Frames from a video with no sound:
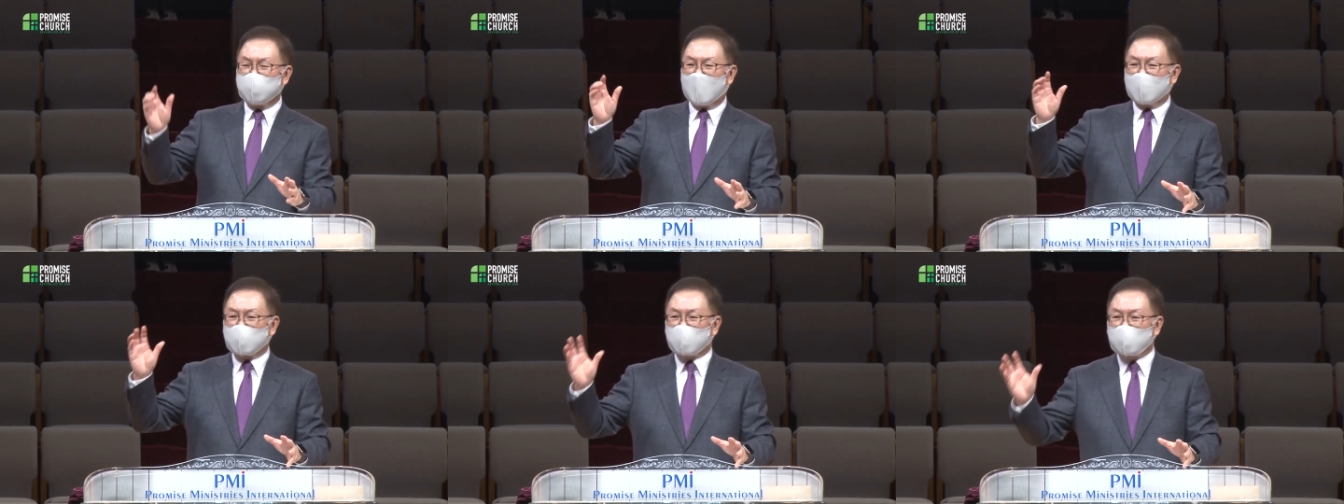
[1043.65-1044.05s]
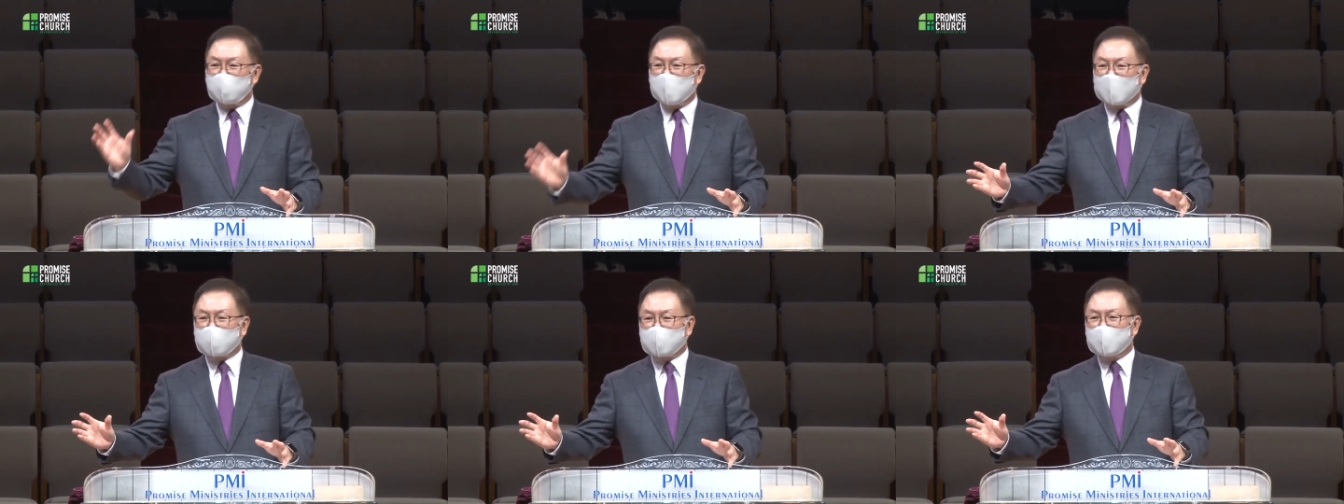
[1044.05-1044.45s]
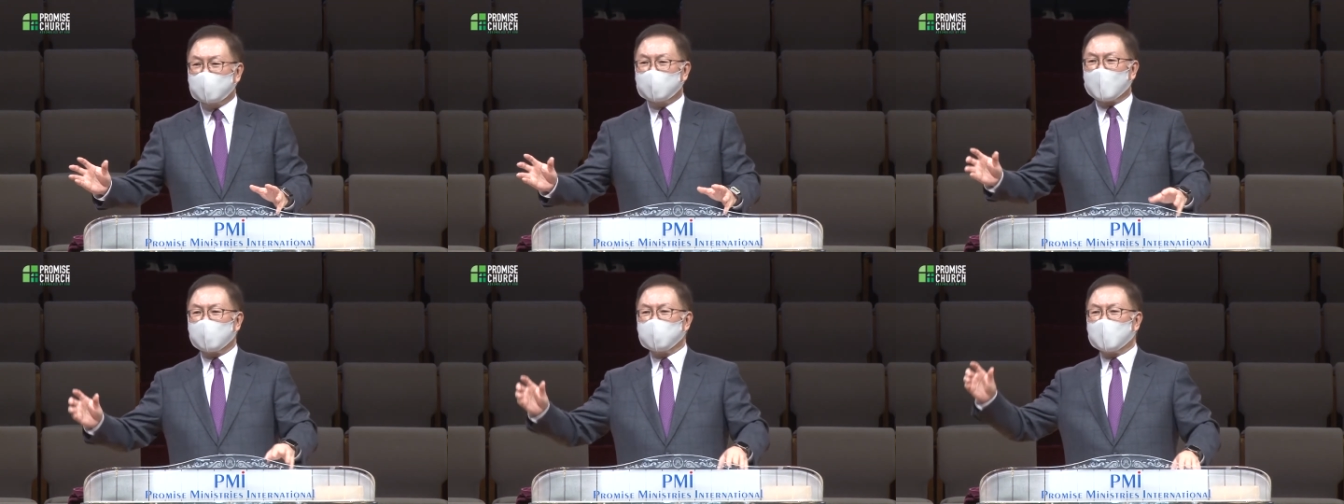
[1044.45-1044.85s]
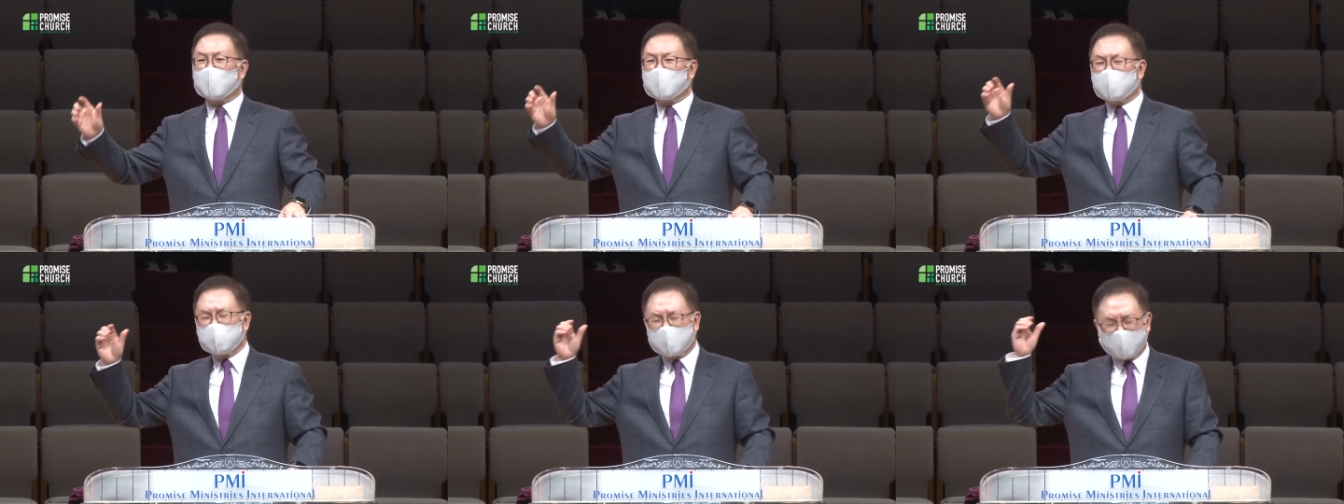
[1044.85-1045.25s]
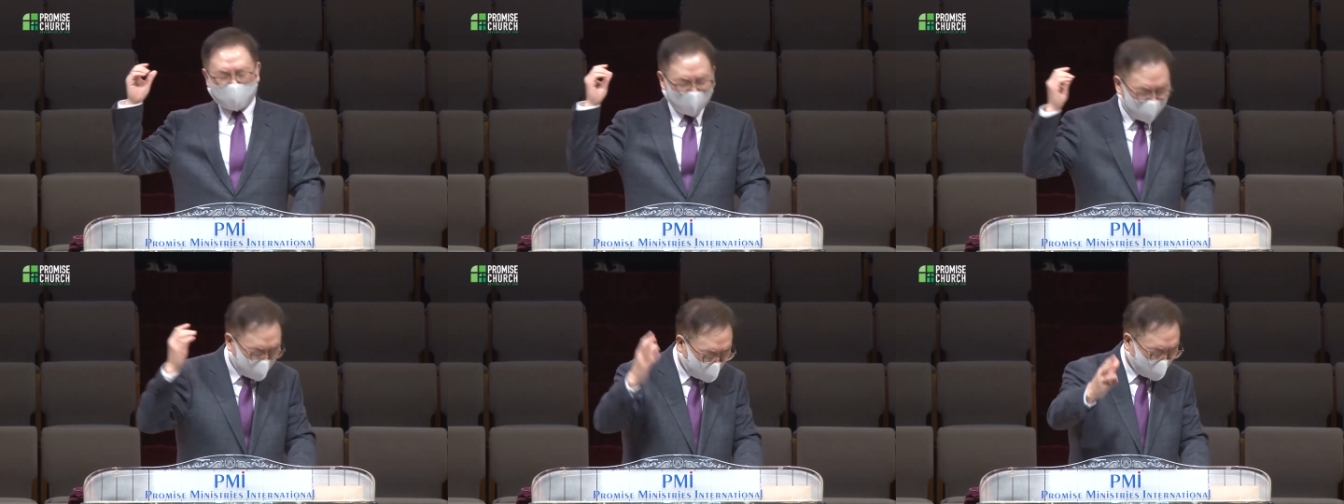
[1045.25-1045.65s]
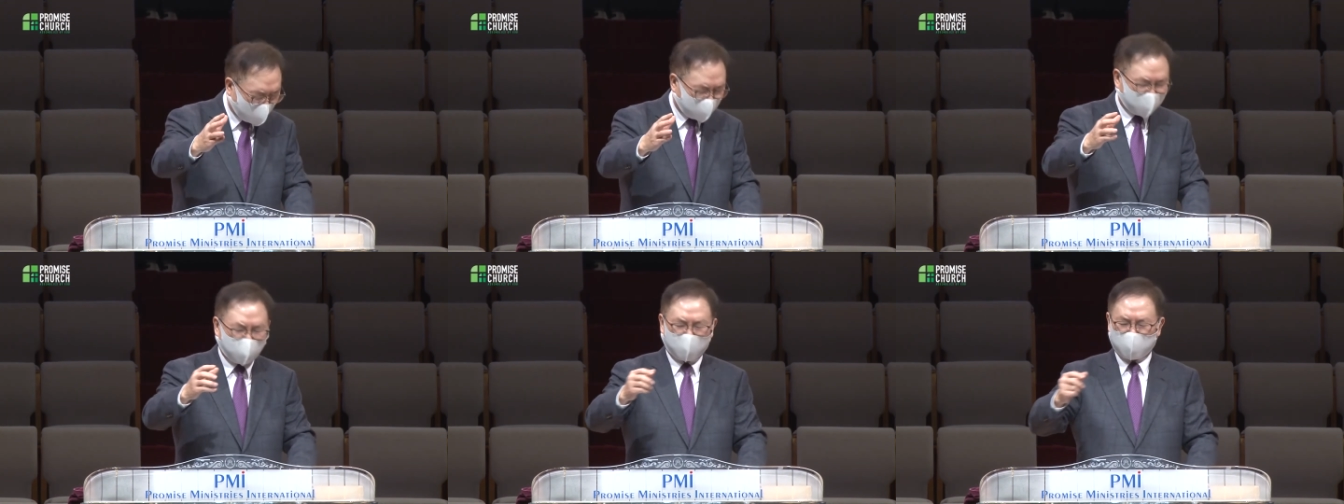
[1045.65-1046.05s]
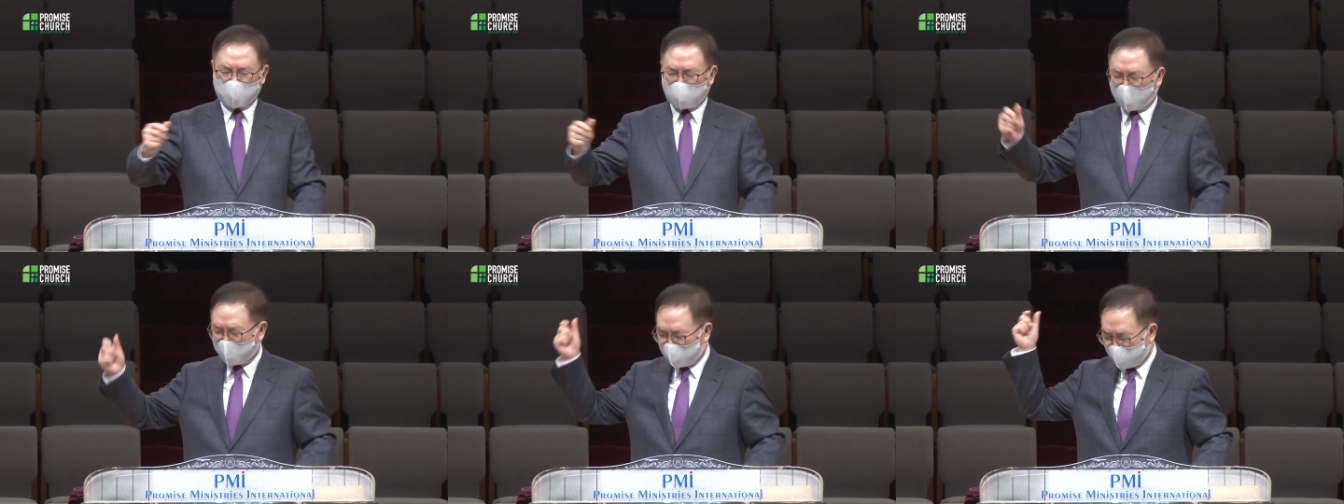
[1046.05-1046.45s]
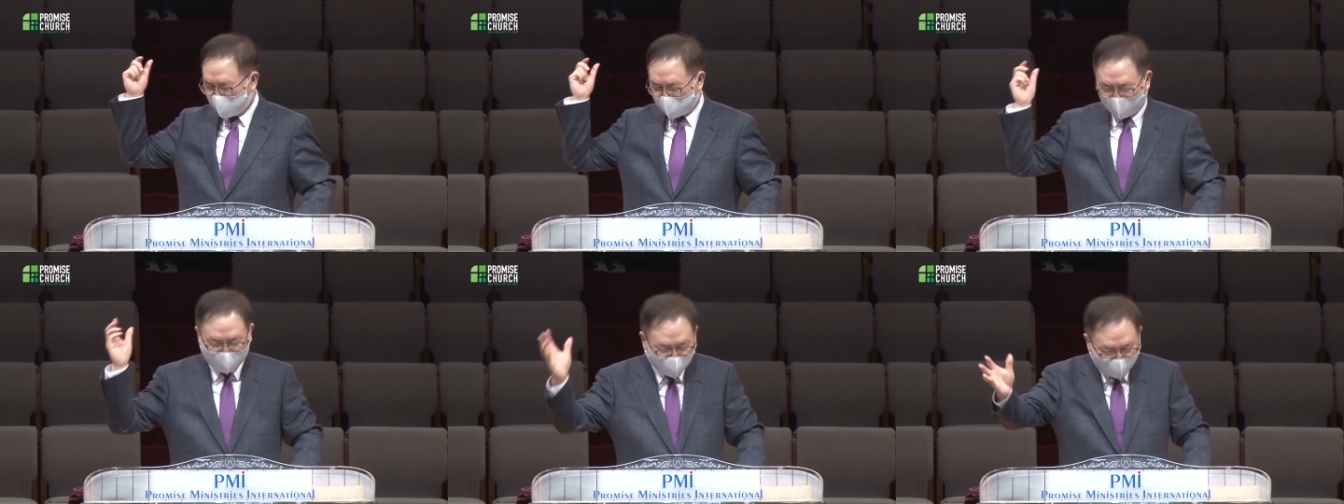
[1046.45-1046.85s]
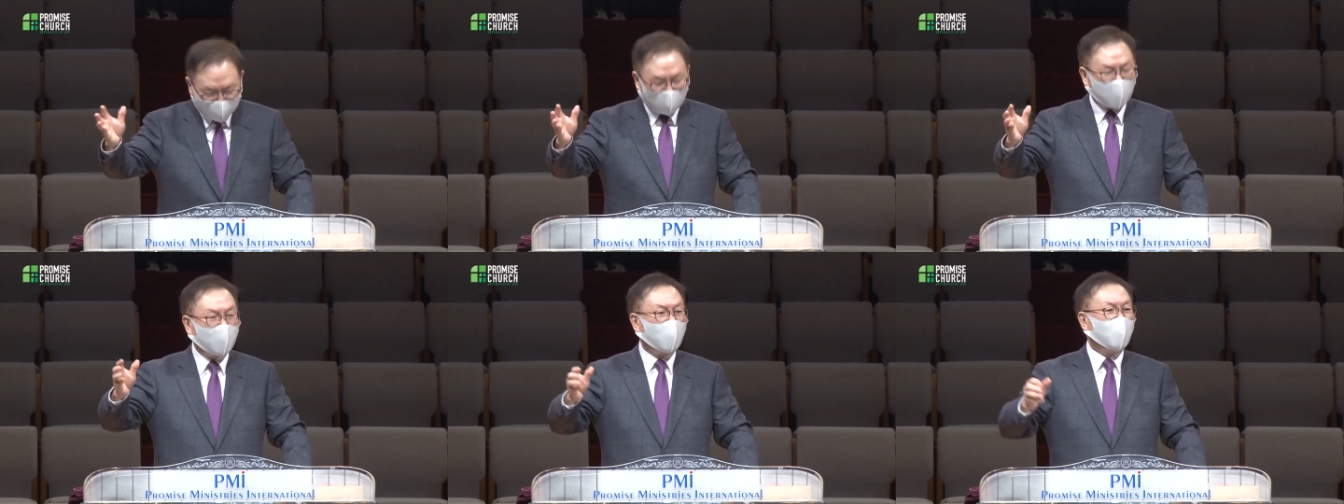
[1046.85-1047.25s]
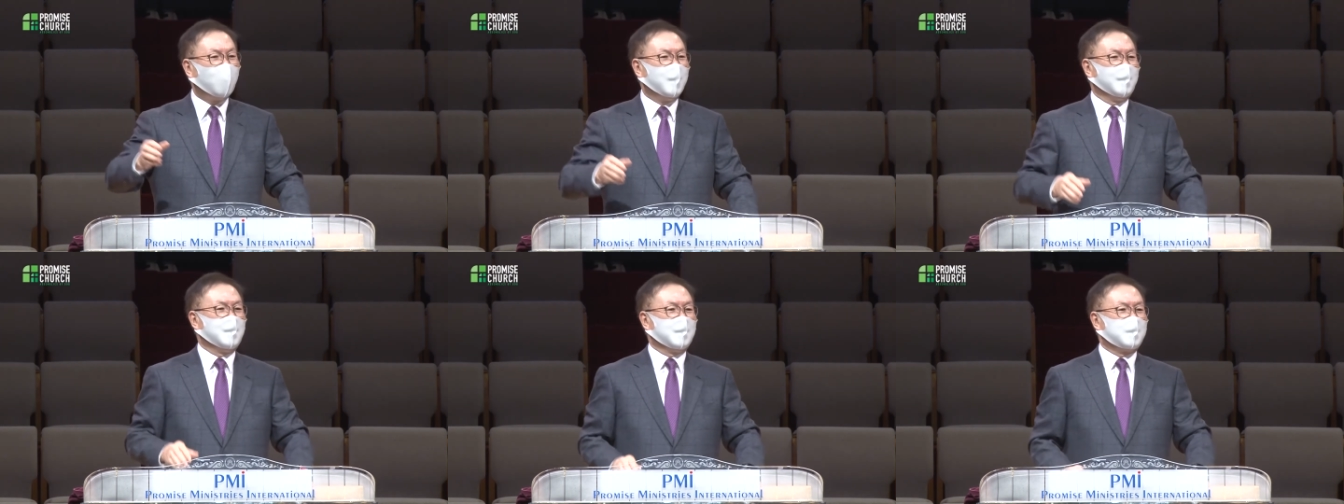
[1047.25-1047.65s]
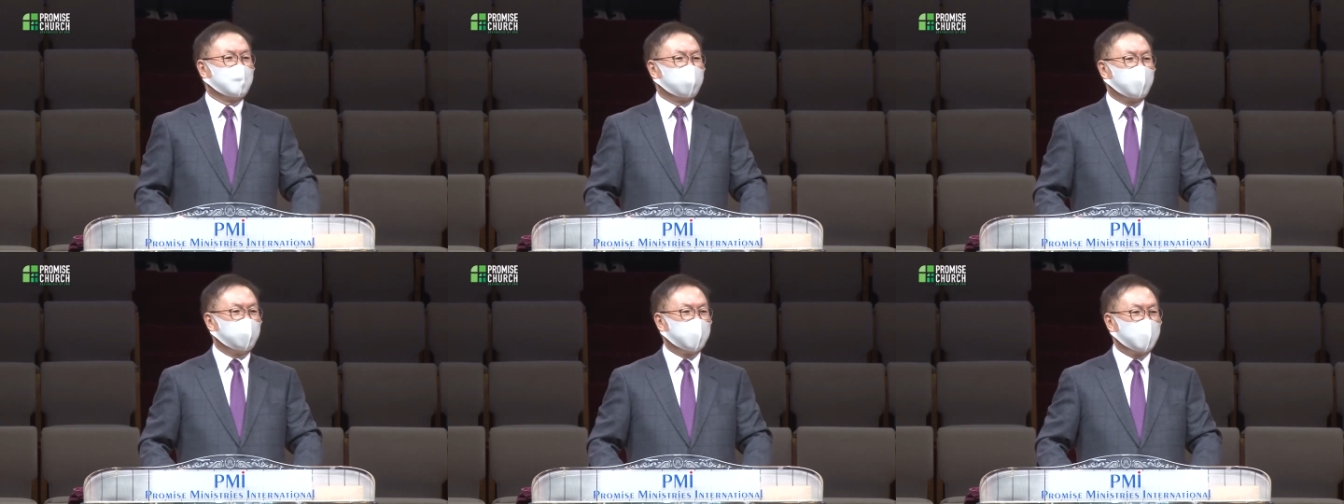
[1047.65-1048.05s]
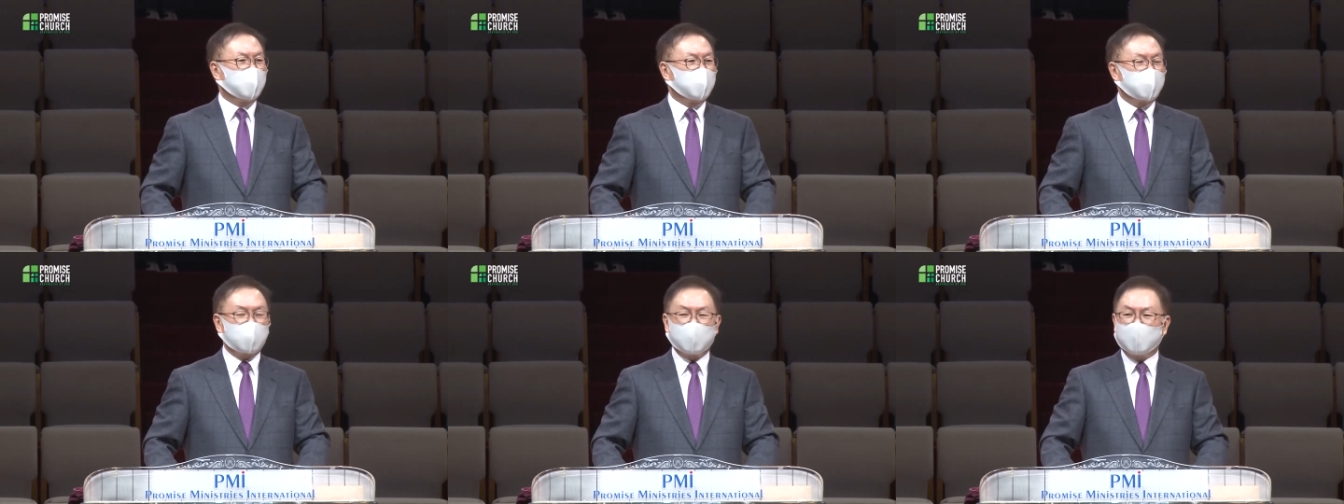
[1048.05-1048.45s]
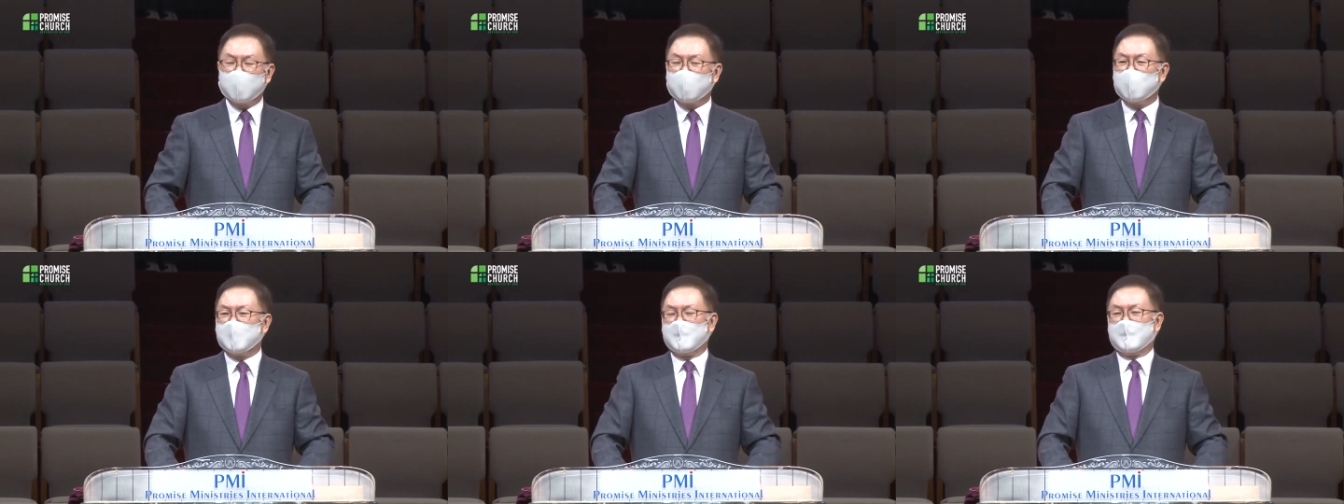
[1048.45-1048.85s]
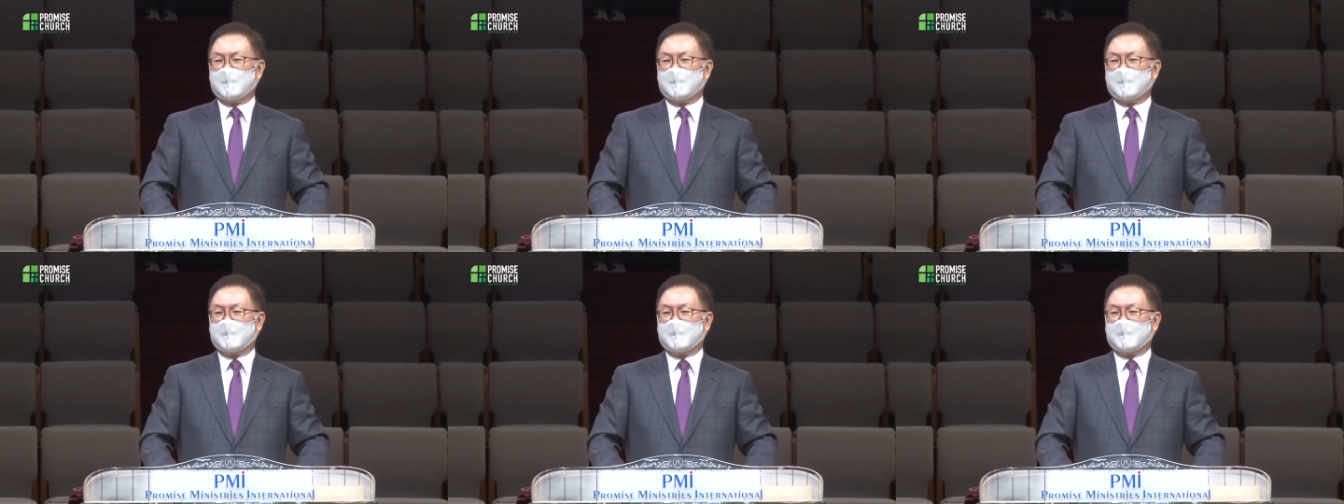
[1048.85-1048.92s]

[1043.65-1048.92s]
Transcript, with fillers: 말씀만 끝나면 이건 이렇고 저건 저렇고 그러면서